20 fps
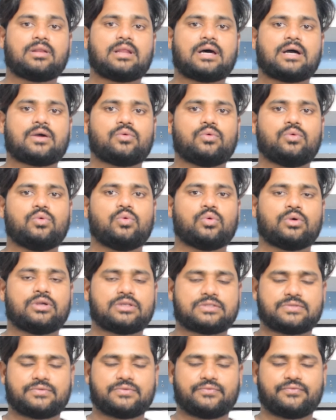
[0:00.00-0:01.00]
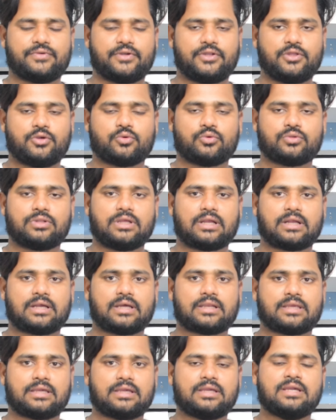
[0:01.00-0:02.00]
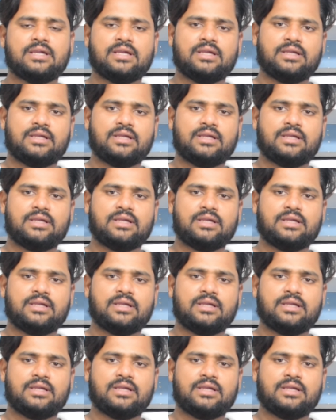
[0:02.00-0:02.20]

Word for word: लाखों लोग इस वीडियो को देख करके